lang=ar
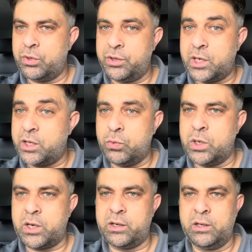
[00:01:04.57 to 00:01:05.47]
غير
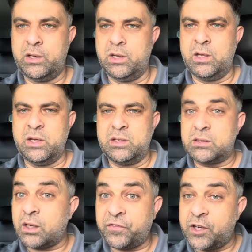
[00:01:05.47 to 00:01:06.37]
وارن
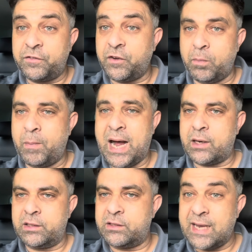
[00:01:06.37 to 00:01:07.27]
تقف كيف
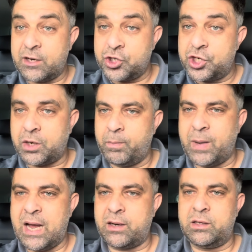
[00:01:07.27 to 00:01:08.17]
غمار تارجيجي
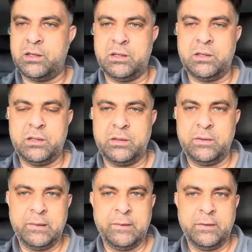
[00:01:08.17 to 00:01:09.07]
غمار
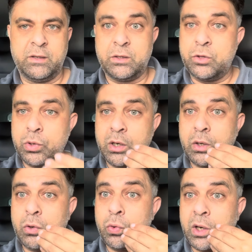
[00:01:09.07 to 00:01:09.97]
نذور
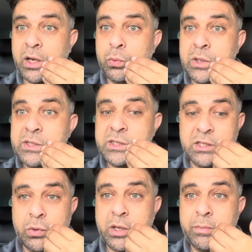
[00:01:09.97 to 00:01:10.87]
نخون
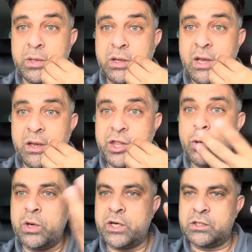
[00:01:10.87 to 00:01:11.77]
ونسن ذا
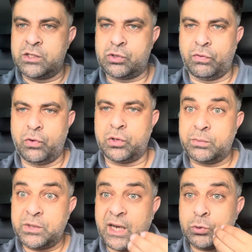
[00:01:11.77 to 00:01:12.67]
وارد فوق
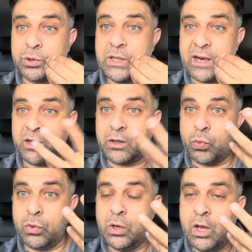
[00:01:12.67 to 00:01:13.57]
تحت الدار
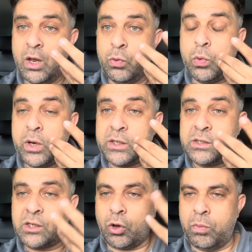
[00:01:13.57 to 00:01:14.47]
ووارن
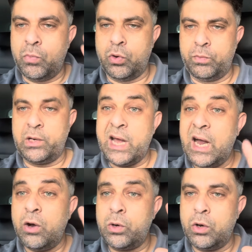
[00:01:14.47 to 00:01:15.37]
زقمهم لا
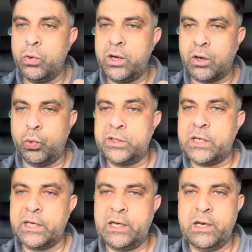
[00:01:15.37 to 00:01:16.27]
حول ولا قوة
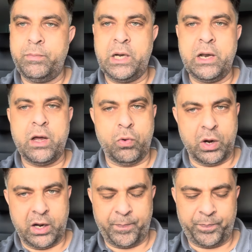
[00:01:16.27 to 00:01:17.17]
إلا بالله و